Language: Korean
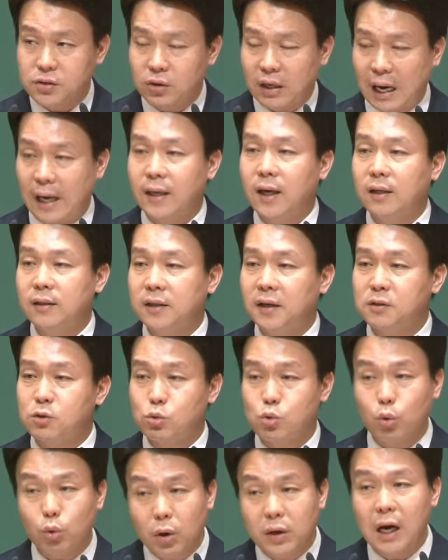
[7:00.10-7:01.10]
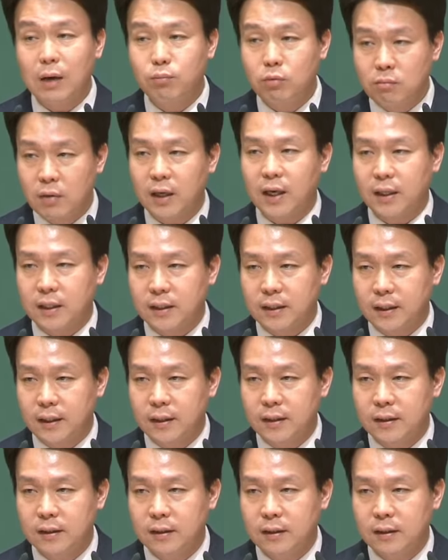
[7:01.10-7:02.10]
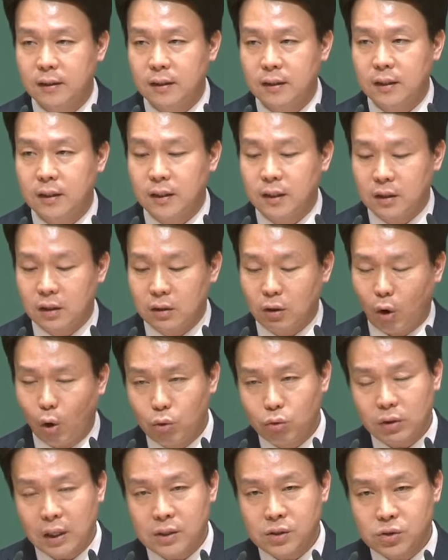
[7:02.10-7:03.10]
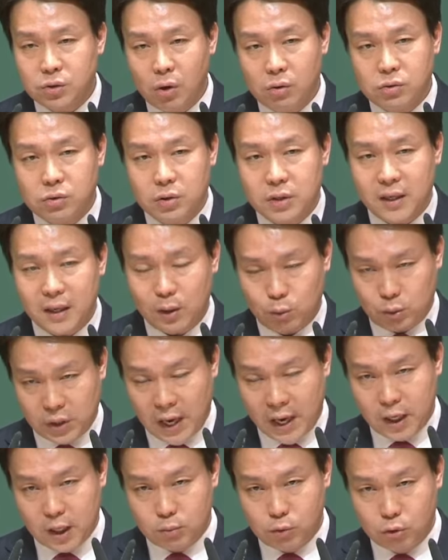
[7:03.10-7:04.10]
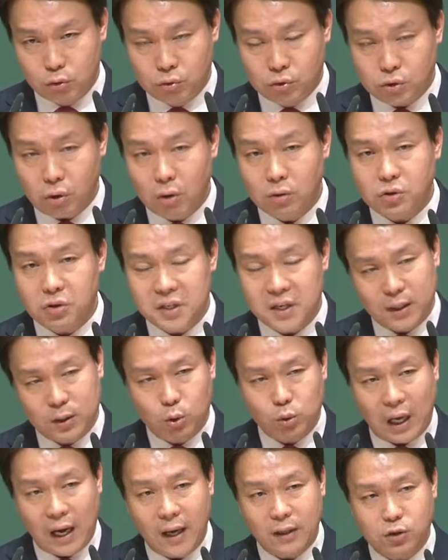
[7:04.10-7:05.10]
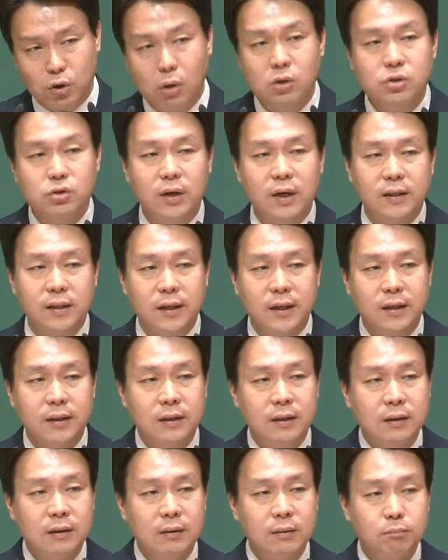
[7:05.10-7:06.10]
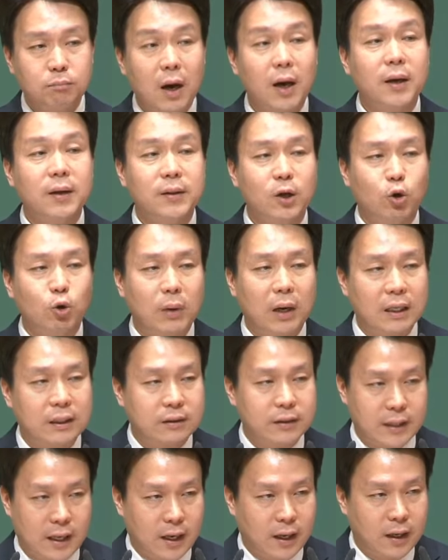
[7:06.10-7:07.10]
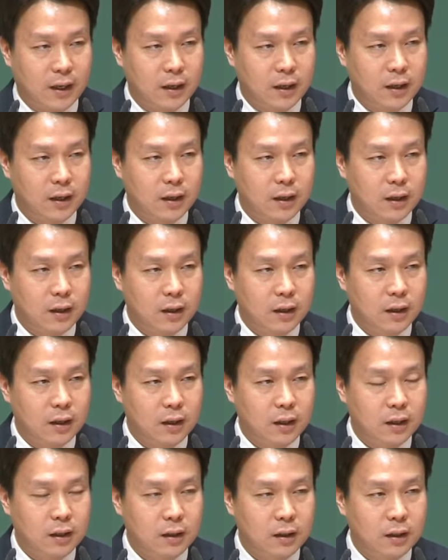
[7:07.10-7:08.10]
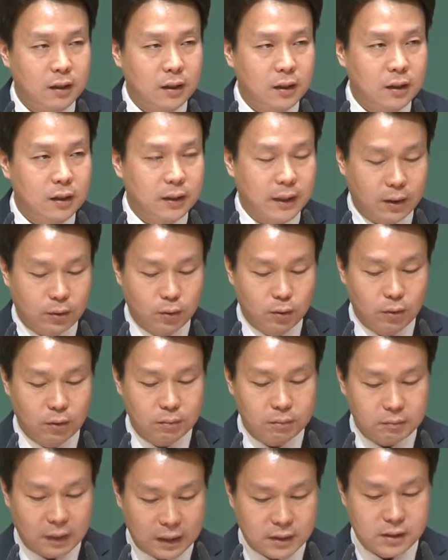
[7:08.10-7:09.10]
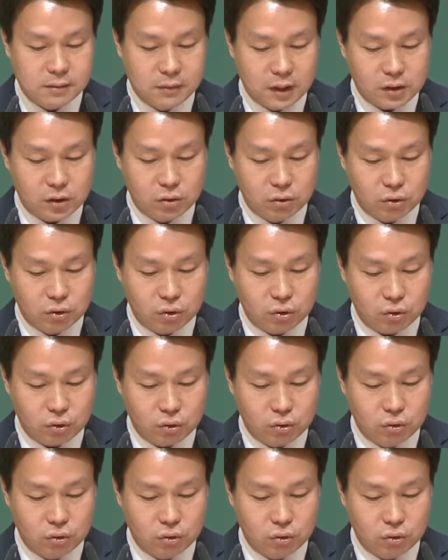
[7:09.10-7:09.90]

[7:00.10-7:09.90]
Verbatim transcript: 가나안 땅에서 쫓겨날 뿐만 아니라 거룩한 성전이라도 내 이름을 둔 성전이라도 다 철저하게 파괴되고 말 거야. 라고 말씀하신 것이죠.